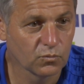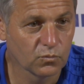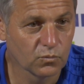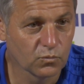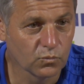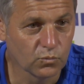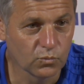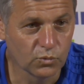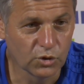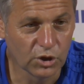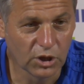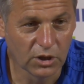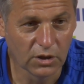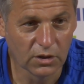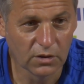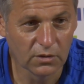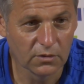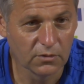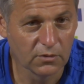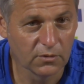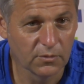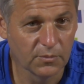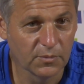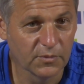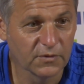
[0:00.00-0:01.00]

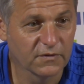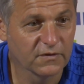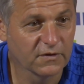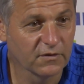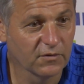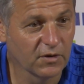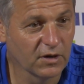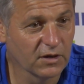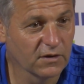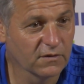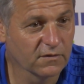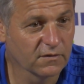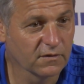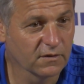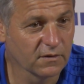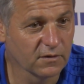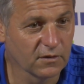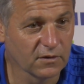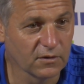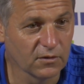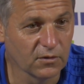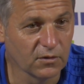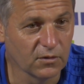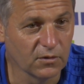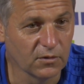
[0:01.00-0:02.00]
bien, euh, mais c'est vrai que
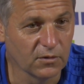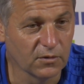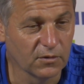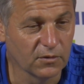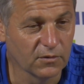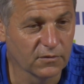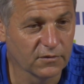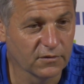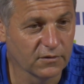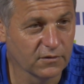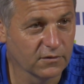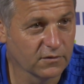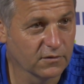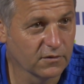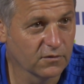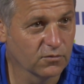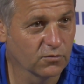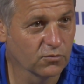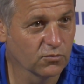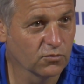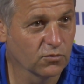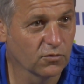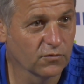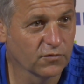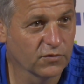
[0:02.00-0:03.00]
euh, c'est une
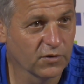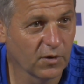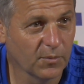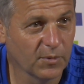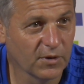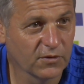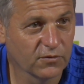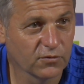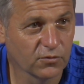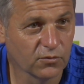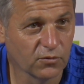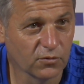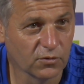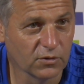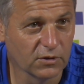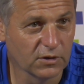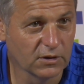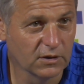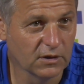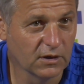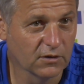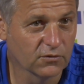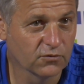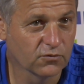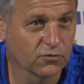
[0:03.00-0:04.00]
saison de confirmation.
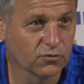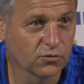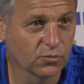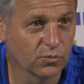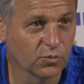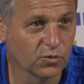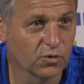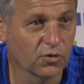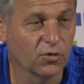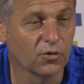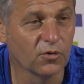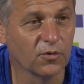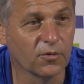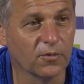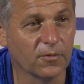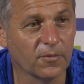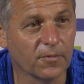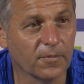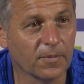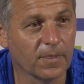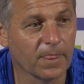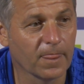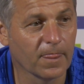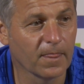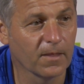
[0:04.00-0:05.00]
Il assume
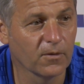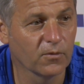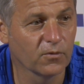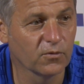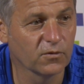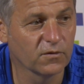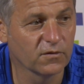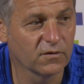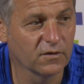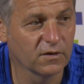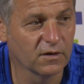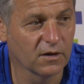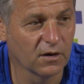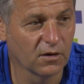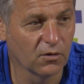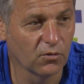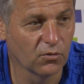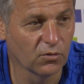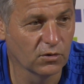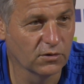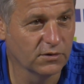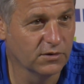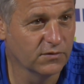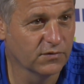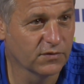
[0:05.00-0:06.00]
euh, aussi un
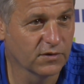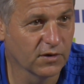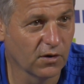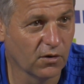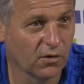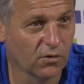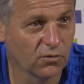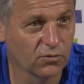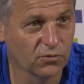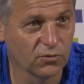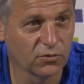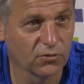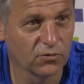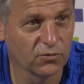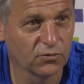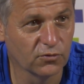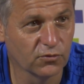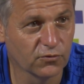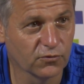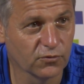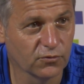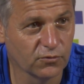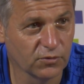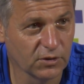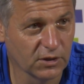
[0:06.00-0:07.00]
rôle différent de,
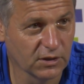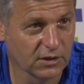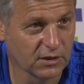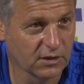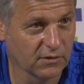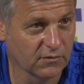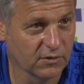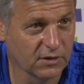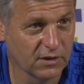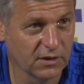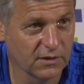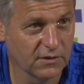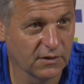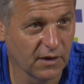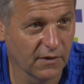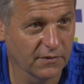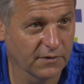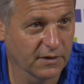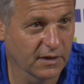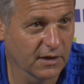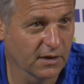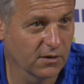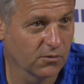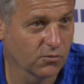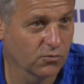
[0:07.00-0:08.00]
celui qu'il avait l'année
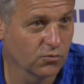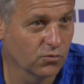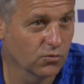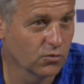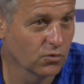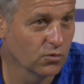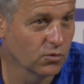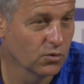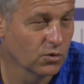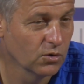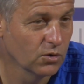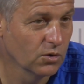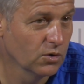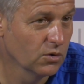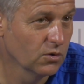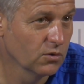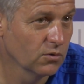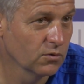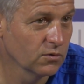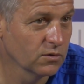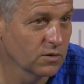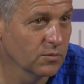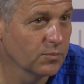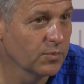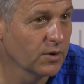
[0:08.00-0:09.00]
dernière, où
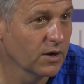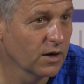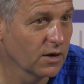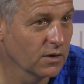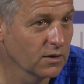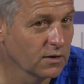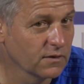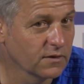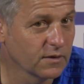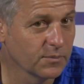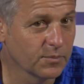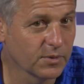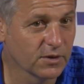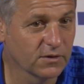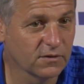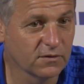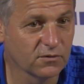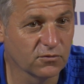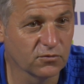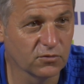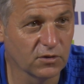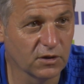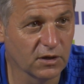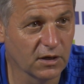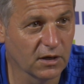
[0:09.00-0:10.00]
au départ il n'était pas
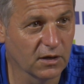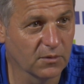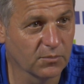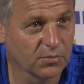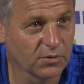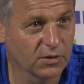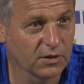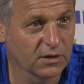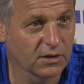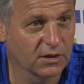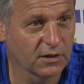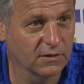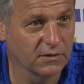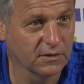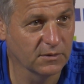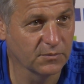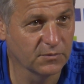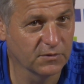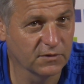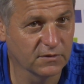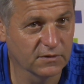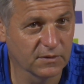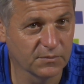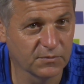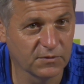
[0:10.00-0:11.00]
titulaire et puis il a gagné
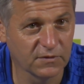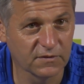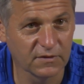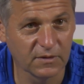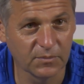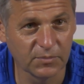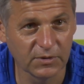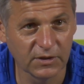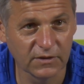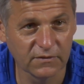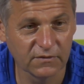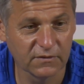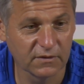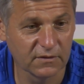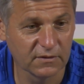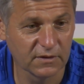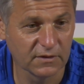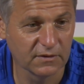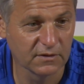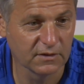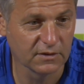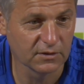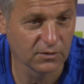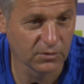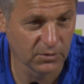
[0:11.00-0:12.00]
petit à petit sa place. Cette
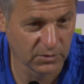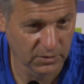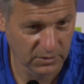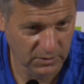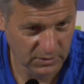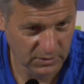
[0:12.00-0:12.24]
année,